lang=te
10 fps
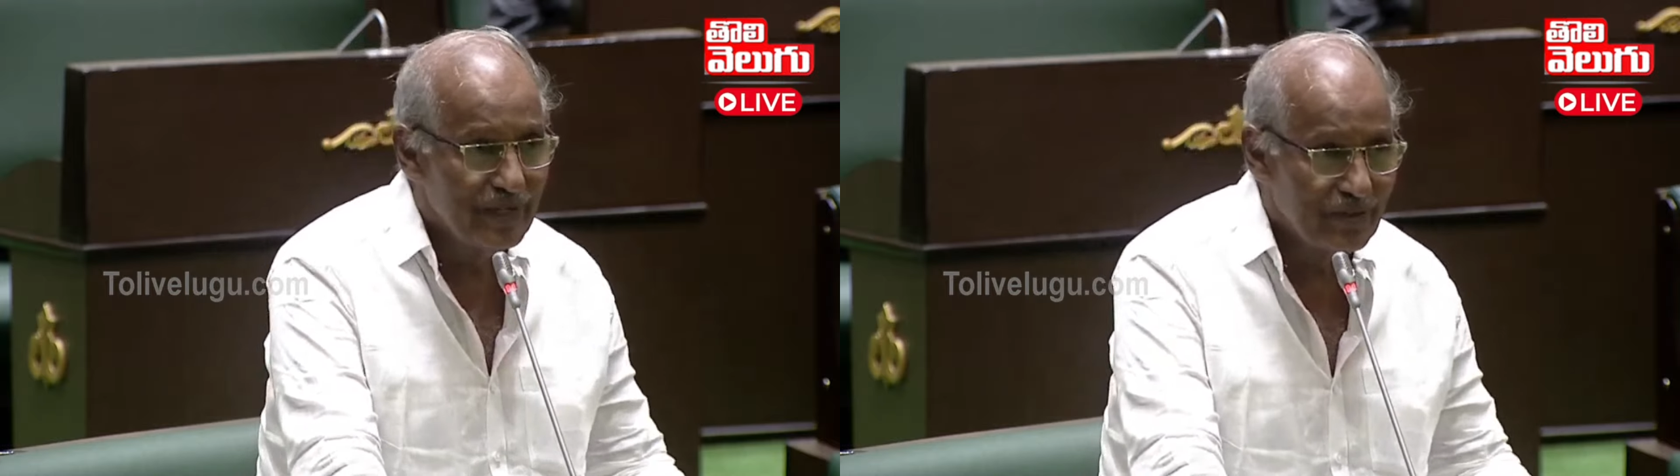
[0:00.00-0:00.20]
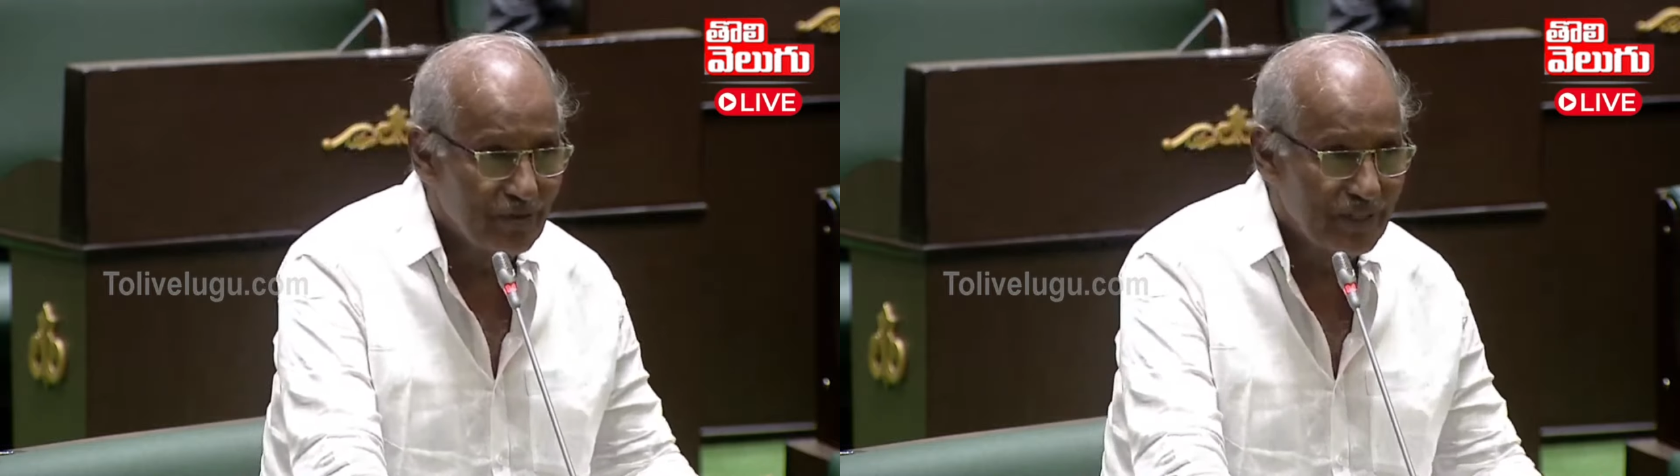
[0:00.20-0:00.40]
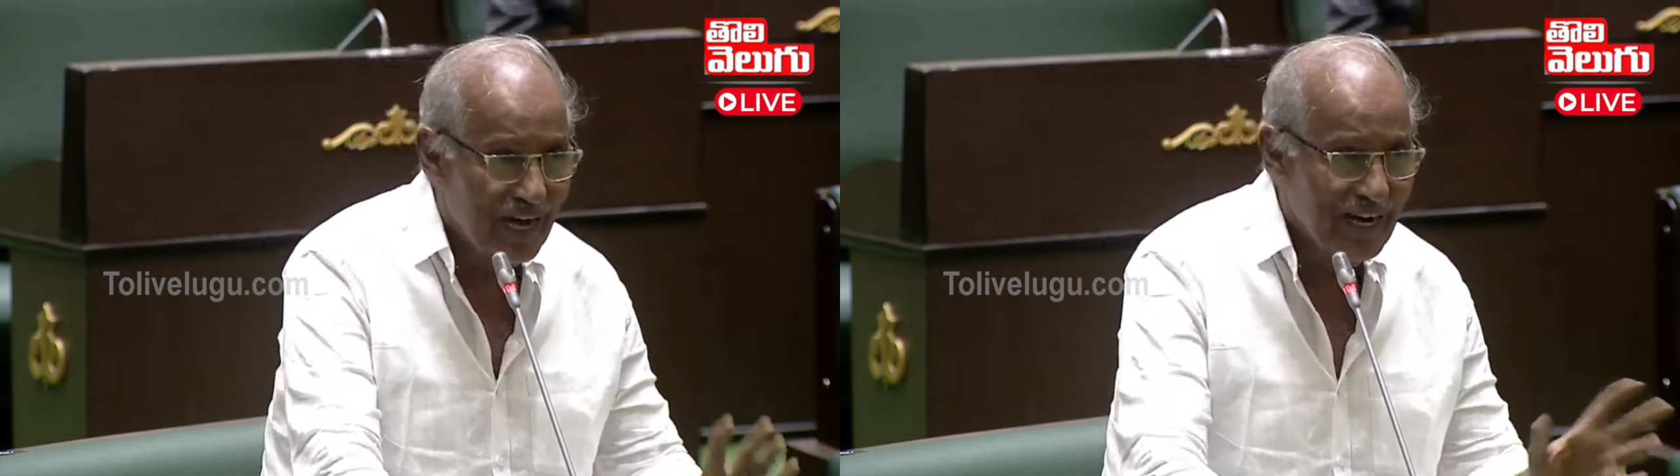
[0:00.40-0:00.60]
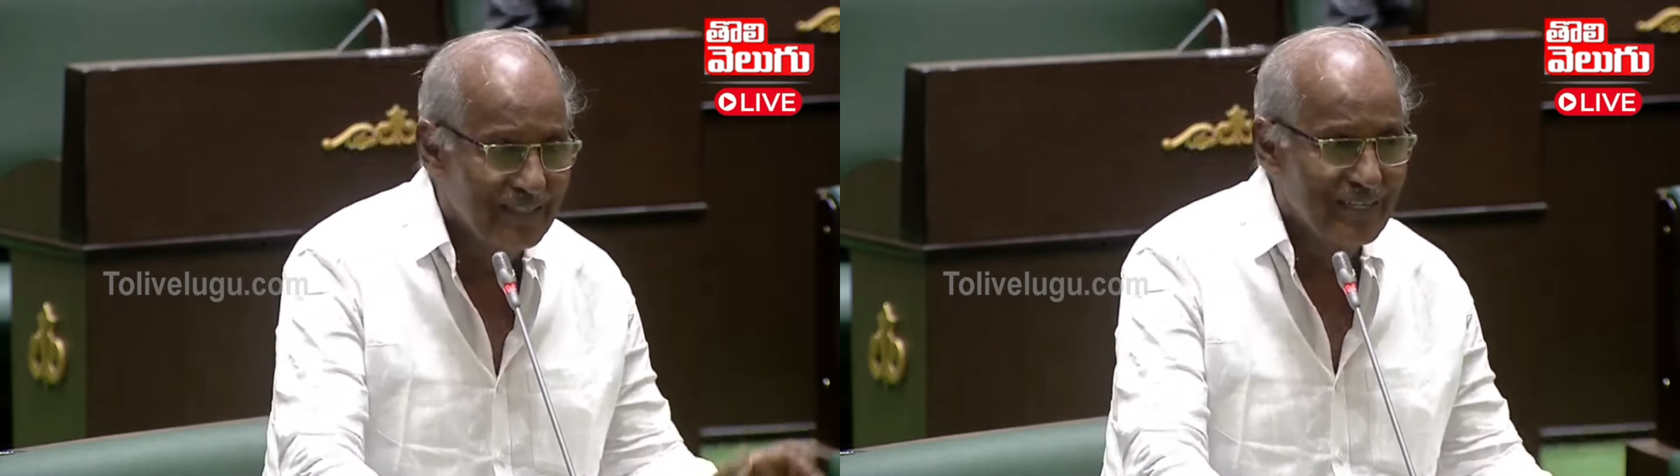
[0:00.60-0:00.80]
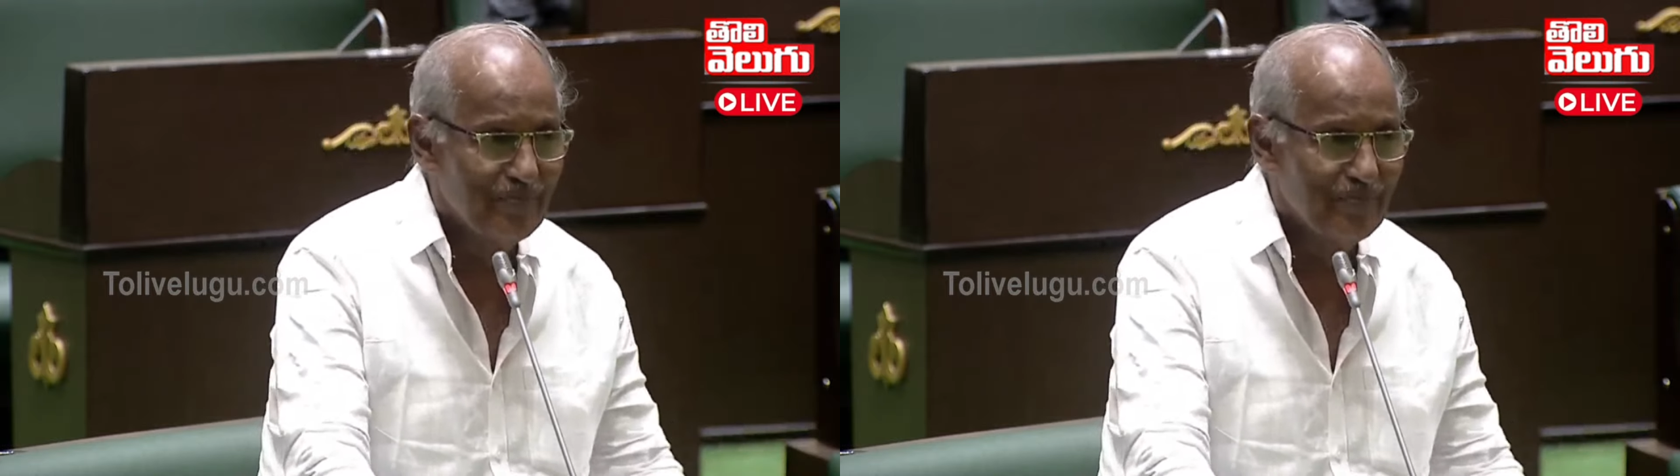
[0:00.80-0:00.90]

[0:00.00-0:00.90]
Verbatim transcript: మీకు ఉదాహరణ